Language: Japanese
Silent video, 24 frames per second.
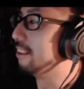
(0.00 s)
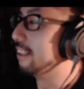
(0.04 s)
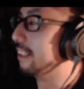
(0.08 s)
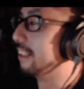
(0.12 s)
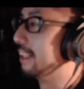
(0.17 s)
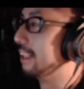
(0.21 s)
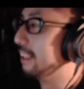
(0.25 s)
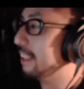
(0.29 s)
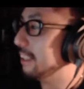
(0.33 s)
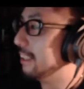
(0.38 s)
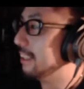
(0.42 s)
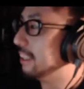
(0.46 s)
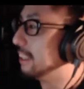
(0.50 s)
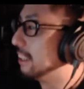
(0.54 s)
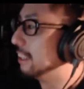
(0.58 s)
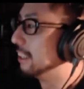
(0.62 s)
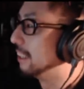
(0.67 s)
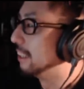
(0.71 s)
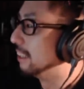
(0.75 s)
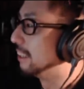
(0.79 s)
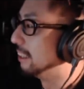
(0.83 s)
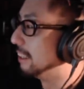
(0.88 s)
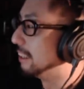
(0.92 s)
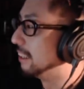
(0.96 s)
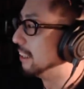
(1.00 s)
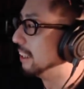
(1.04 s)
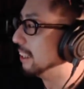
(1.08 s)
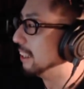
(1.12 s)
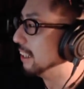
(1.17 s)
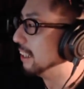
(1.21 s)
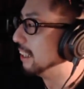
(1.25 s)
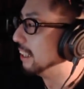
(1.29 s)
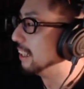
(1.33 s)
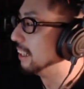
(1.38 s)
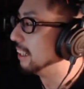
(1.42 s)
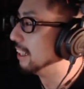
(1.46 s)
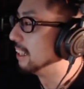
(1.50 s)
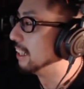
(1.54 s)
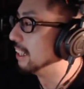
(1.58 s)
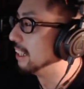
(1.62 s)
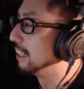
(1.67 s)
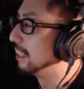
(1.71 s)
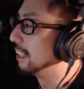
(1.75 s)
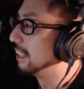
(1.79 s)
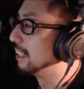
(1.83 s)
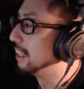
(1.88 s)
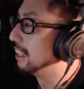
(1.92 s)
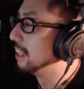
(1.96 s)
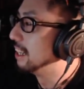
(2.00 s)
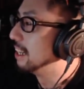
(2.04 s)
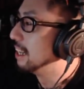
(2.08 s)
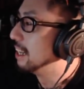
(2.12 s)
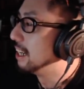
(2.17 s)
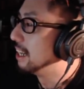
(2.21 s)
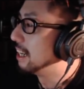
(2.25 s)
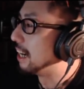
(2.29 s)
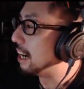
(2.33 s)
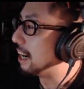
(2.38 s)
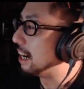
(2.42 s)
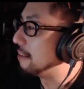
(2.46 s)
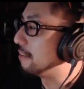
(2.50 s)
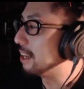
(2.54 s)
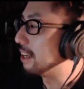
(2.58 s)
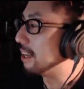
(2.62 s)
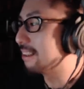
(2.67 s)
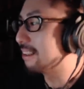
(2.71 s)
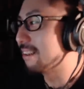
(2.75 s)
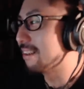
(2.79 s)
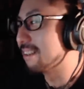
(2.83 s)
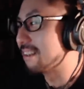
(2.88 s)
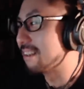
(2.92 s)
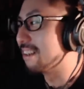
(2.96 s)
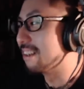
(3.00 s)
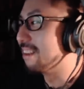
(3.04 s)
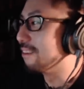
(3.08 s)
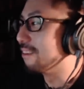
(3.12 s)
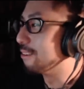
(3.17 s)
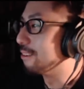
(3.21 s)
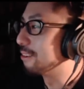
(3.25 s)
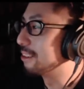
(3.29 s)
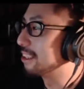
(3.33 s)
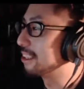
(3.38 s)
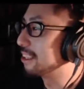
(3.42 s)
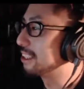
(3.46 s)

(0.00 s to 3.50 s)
いね。うん、アメックスでオート